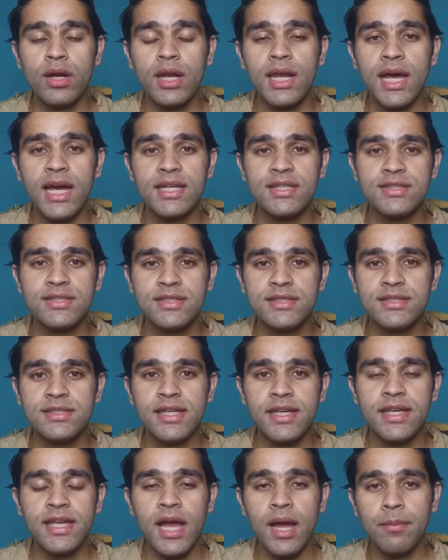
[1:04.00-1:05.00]
और लास्ट चीज़
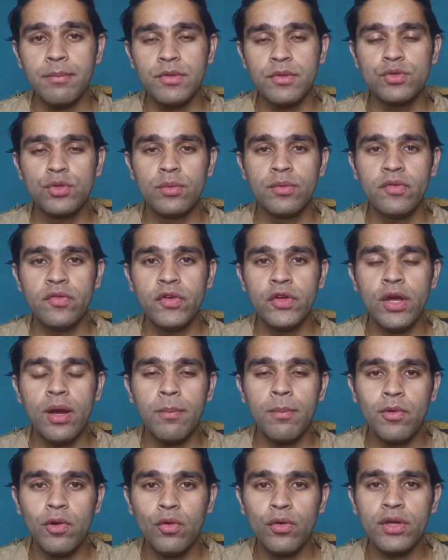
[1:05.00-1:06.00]
ये कि आपने जो भी वीडियो
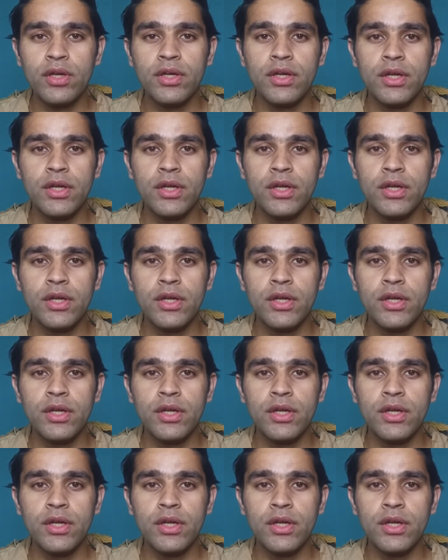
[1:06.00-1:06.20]
अपलोड